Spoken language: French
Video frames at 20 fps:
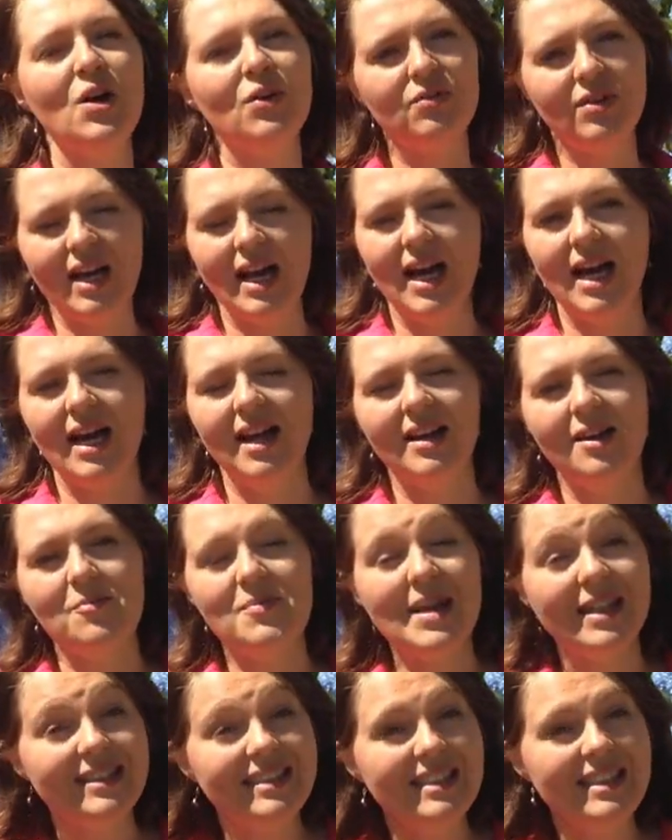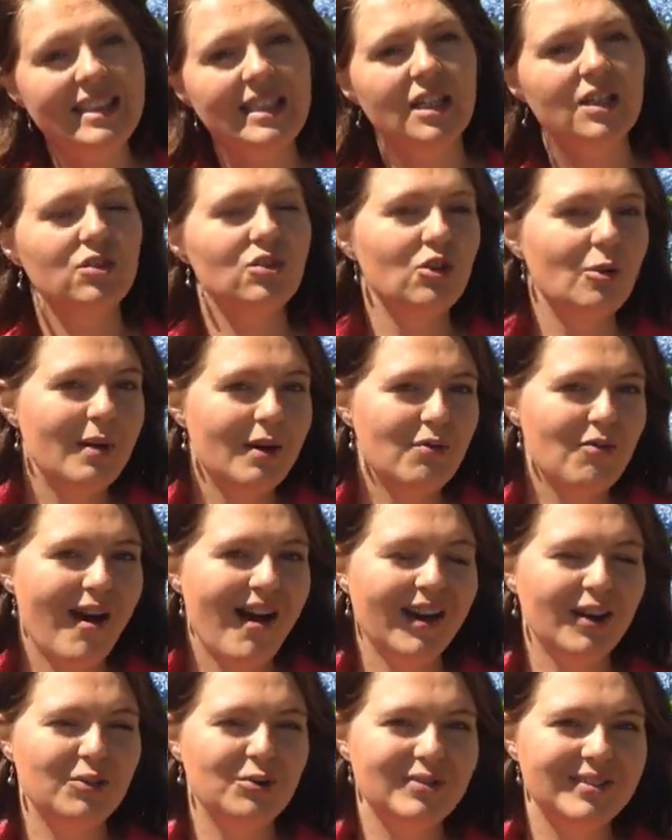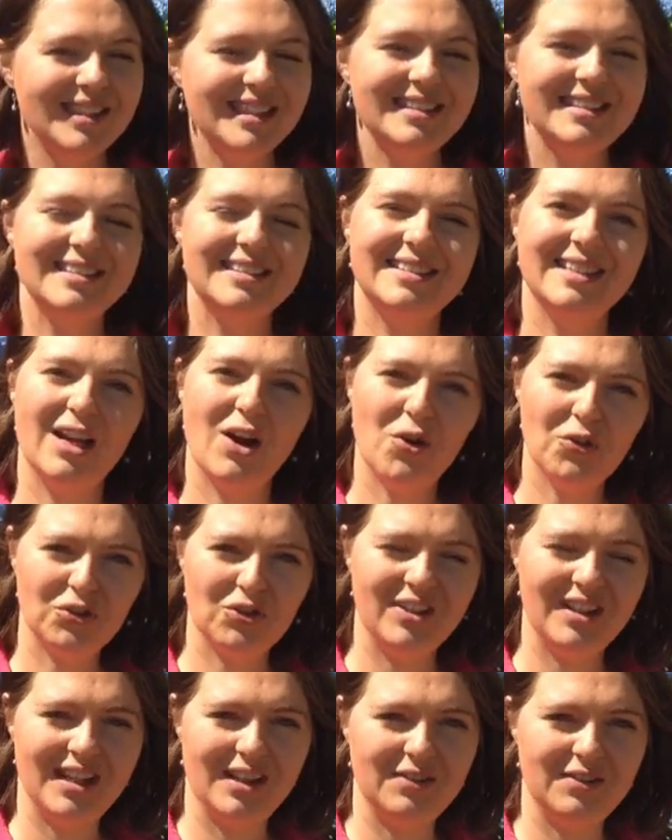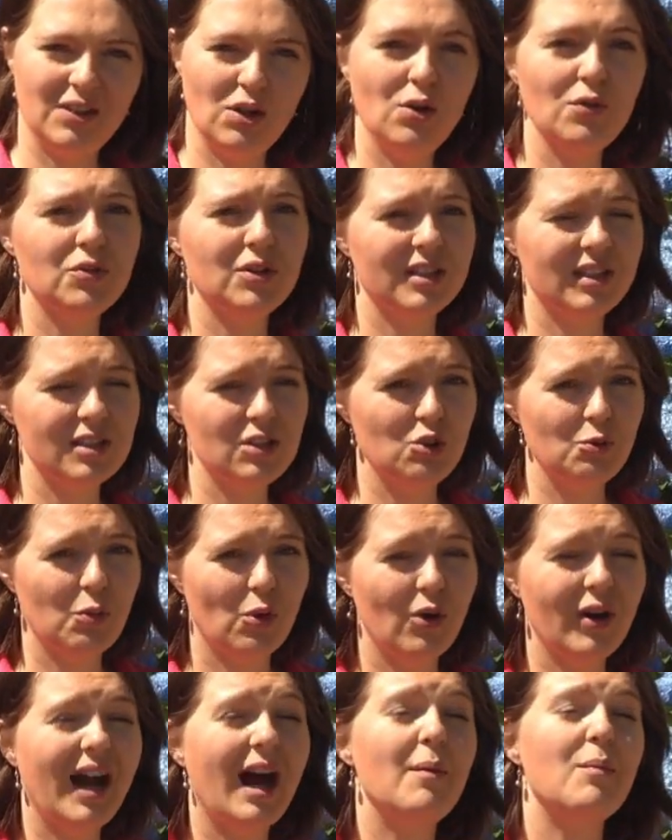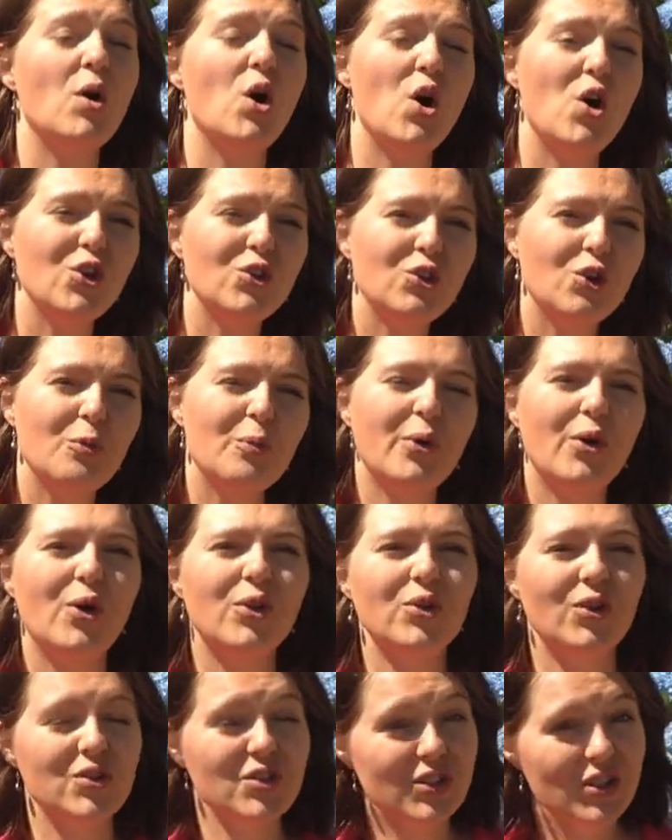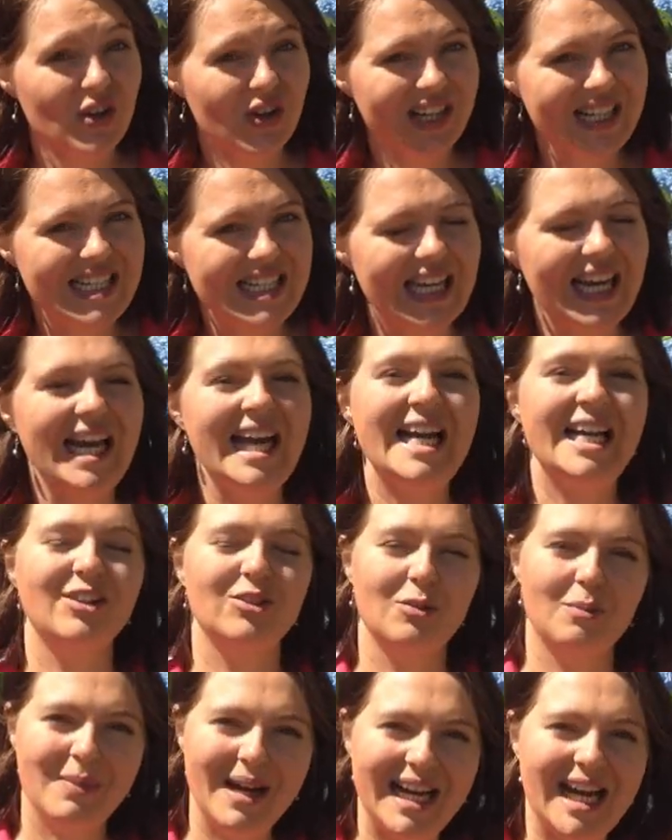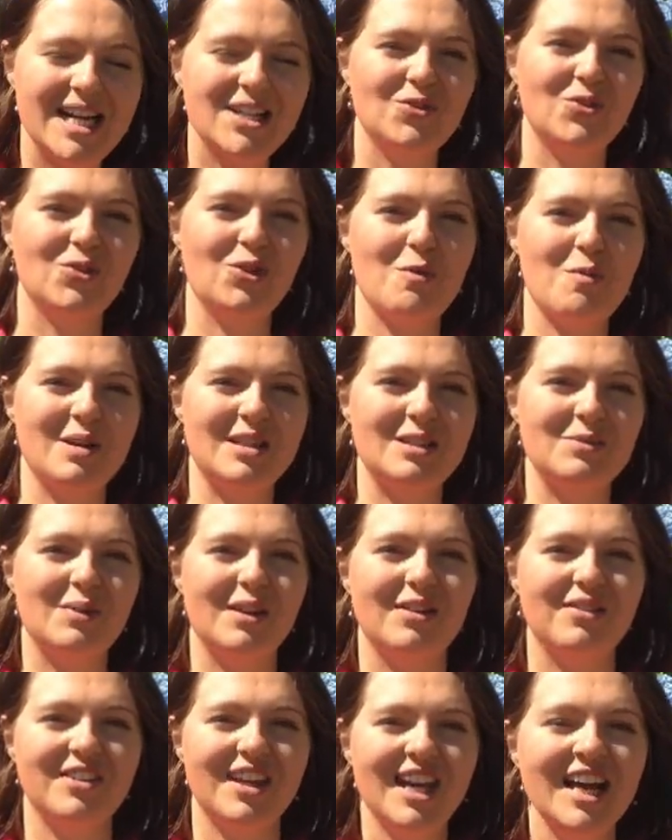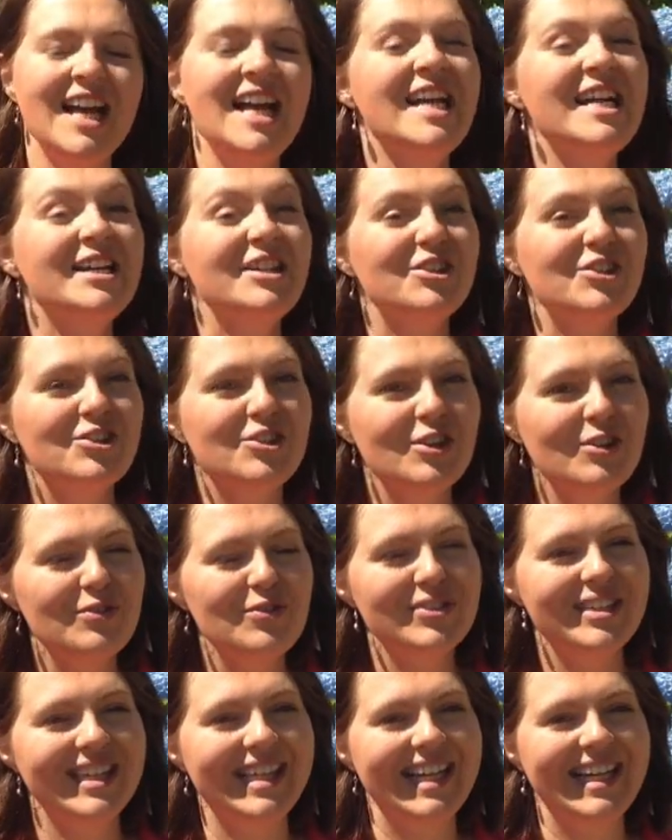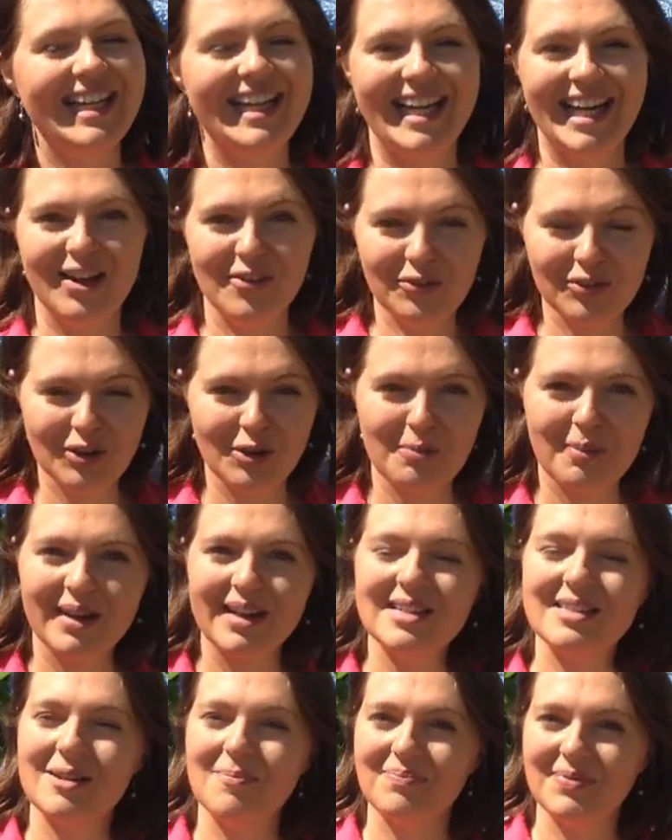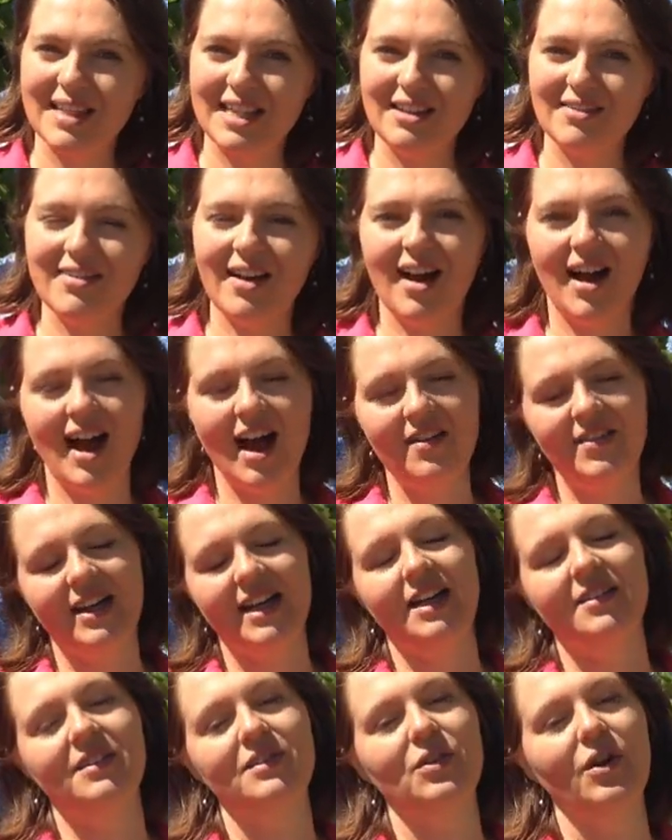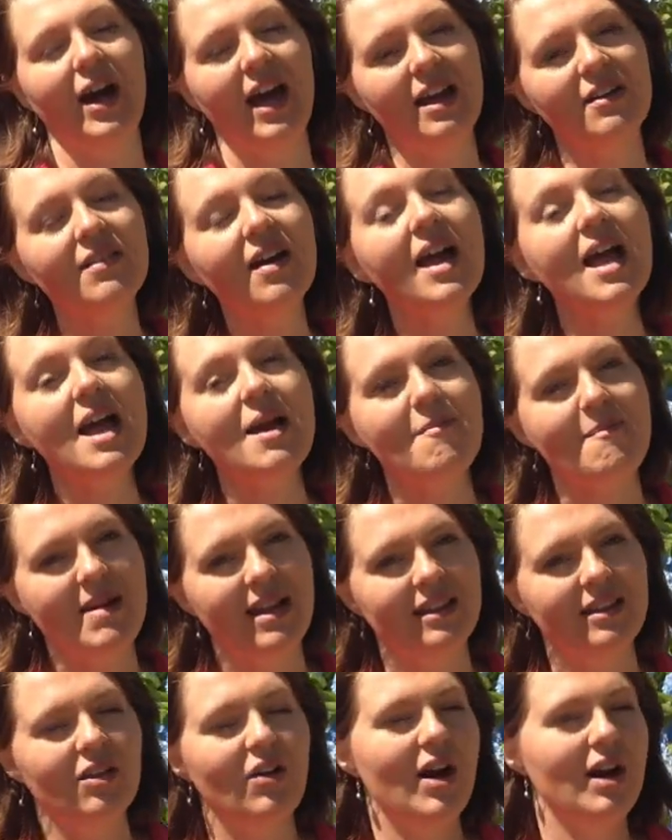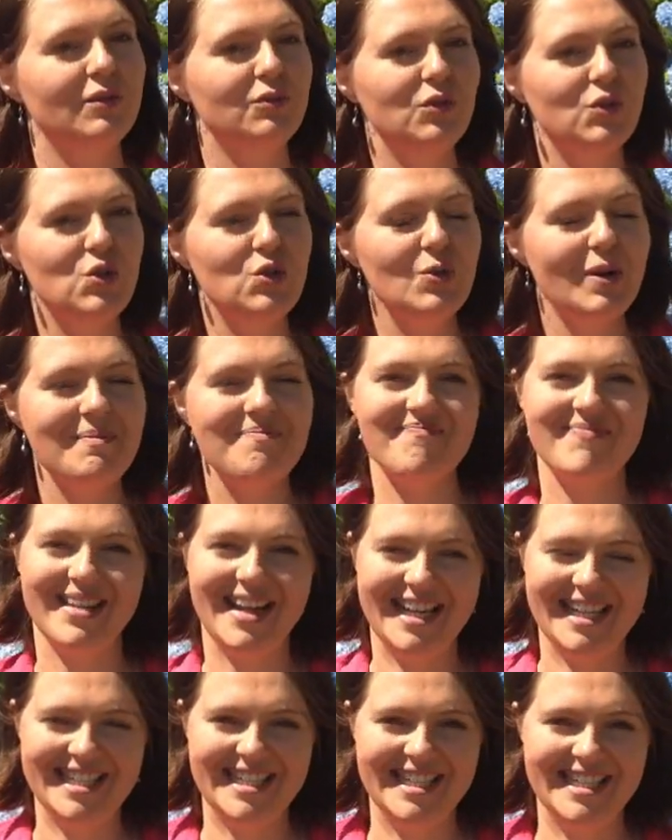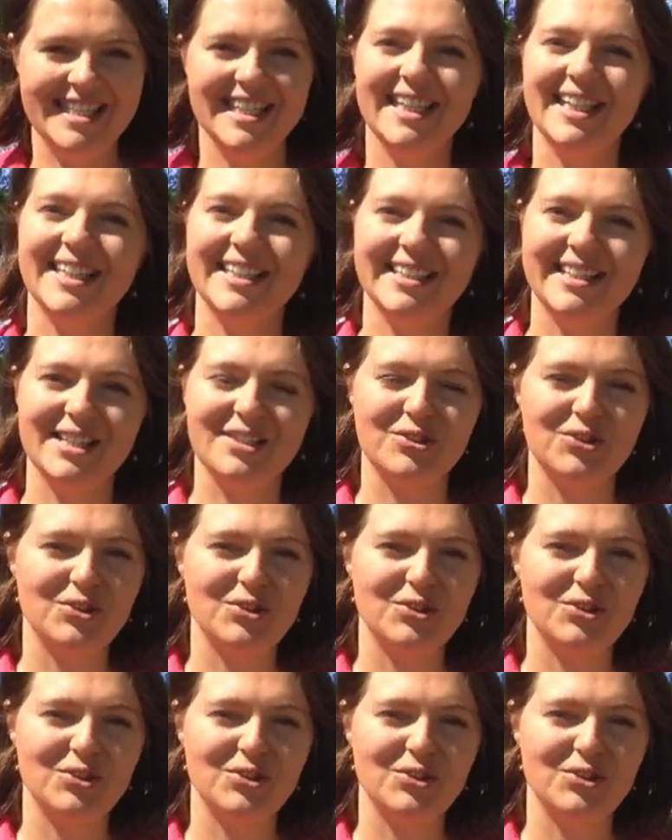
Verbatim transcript: Voilà, euh, merci de m'avoir écouté. C'était Anthony Lavillan, fondatrice du programme Entreprendre sans risque de ma création d'entreprise.fr. Je vous aide à créer l'entreprise qui va avec la vie de vos rêves. Maintenant, à vous de jouer. Agissez dès